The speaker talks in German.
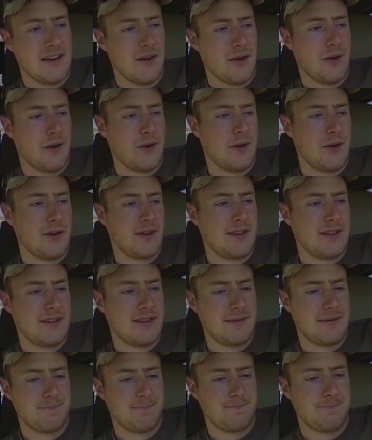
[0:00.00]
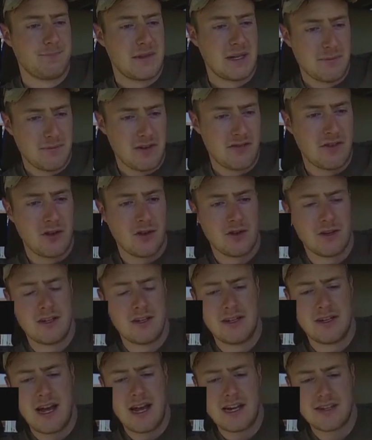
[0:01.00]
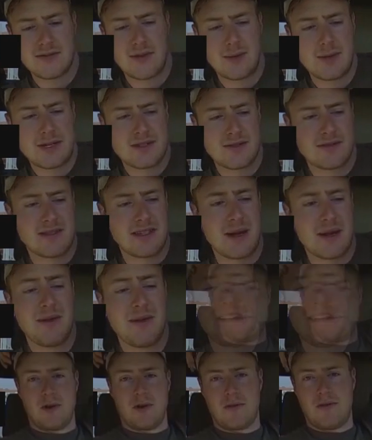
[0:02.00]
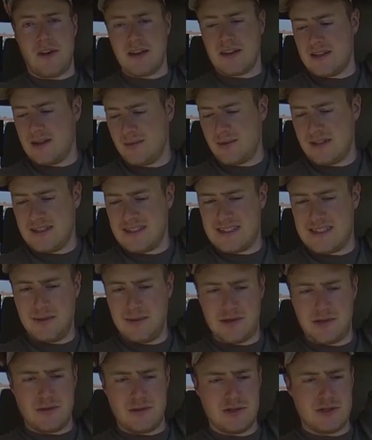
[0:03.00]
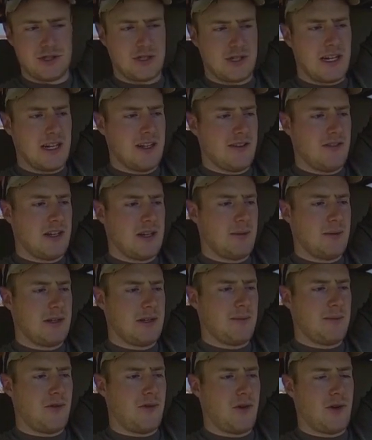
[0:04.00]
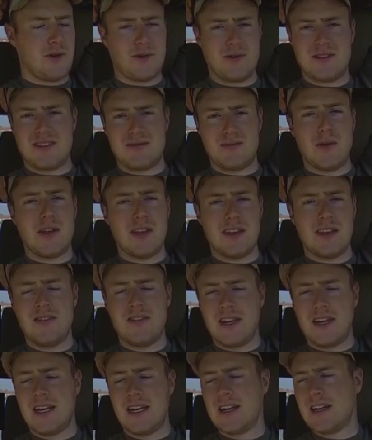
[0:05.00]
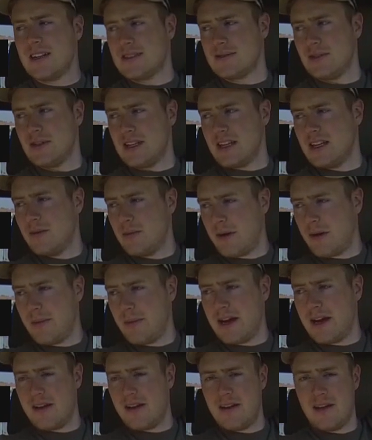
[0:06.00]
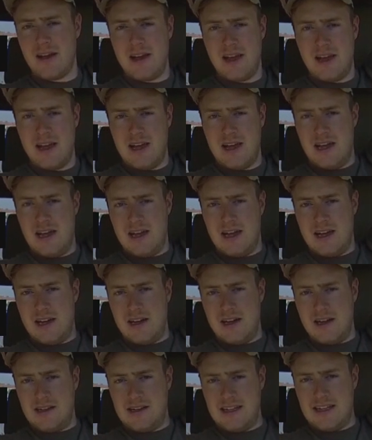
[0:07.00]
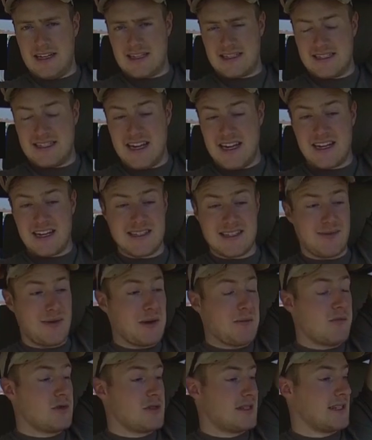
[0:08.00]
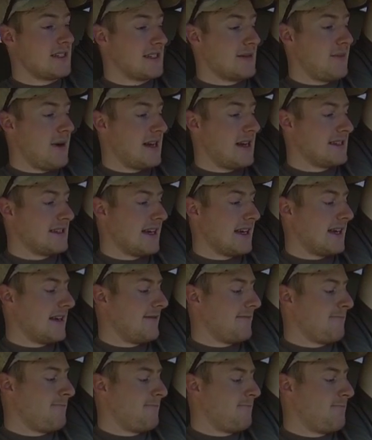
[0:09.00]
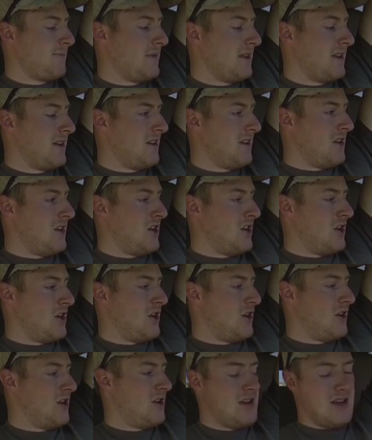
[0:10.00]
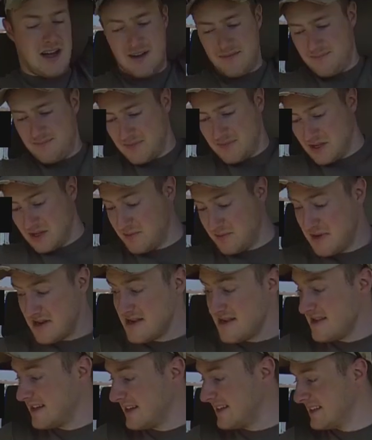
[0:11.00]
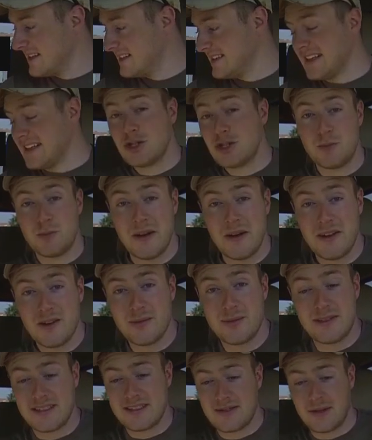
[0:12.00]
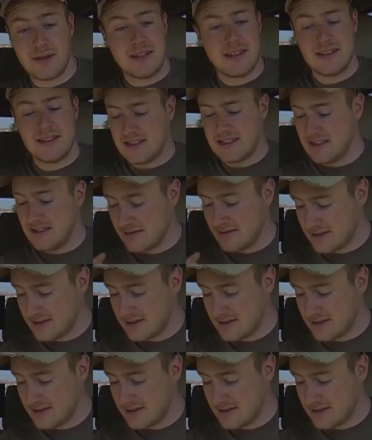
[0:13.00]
Und dann machen wir noch einen Achsvermessungstermin. Morgen fahre ich nämlich eine ziemlich große Strecke wieder mit dem Ford und es wird nicht weniger, es wird dann immer mehr äh, die nächsten Tage. Deswegen muss das gemacht sein. Ja, ich bin sehr gespannt, ob ich das heute hinkriege.